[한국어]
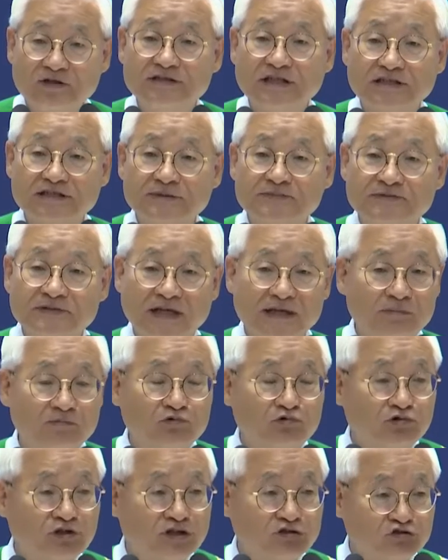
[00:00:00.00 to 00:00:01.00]
여자
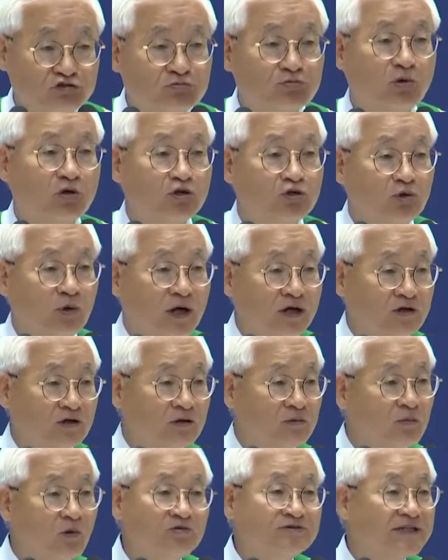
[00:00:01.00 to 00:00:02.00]
집사님 둘이 중보
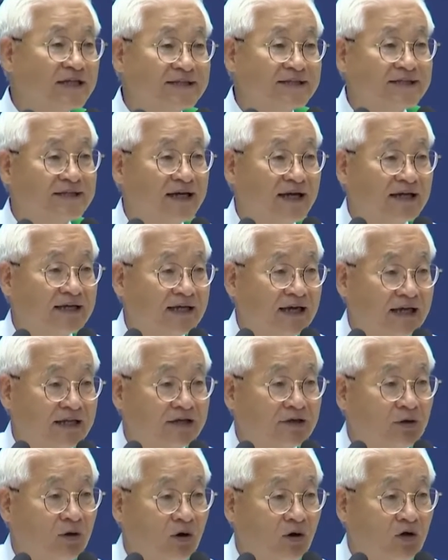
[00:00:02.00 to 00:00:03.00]
기도학교를 목사들이 한 게
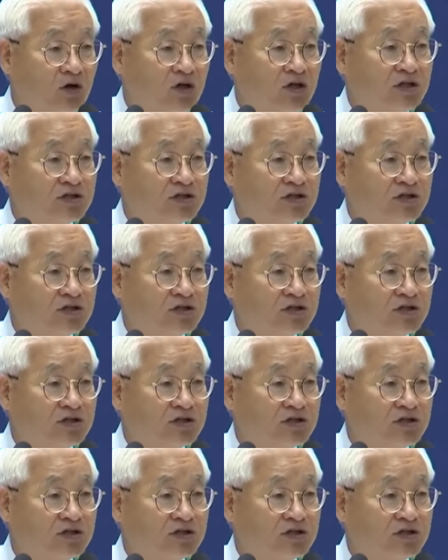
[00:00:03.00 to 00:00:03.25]
아니고